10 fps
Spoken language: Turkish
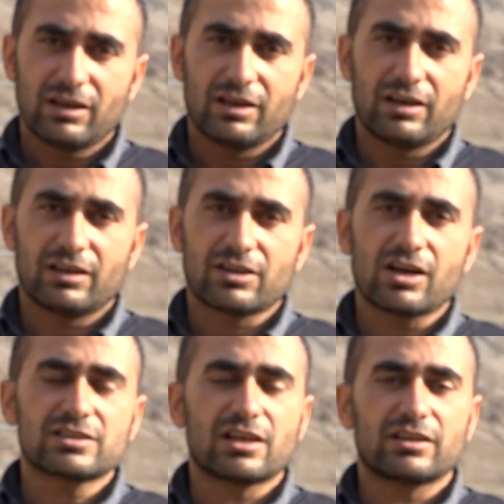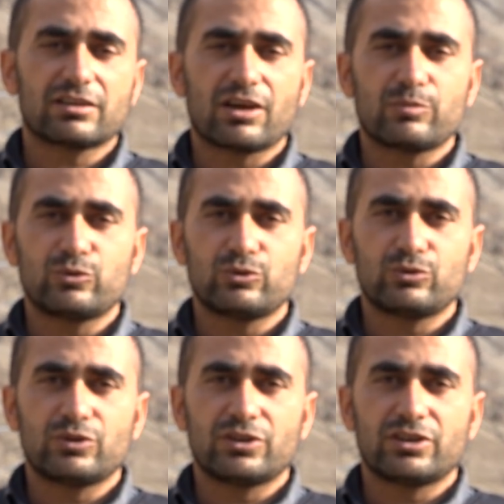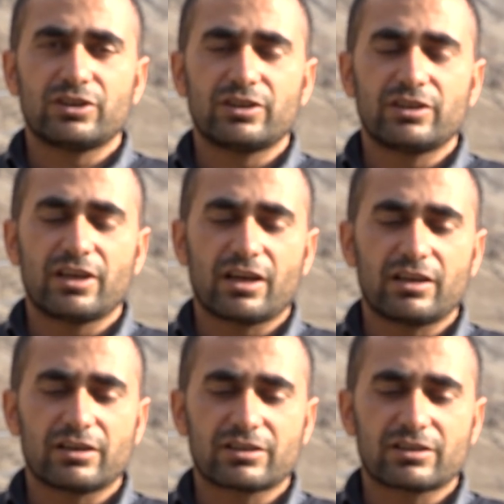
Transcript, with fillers: E, dağa saldıkları bu e, yerli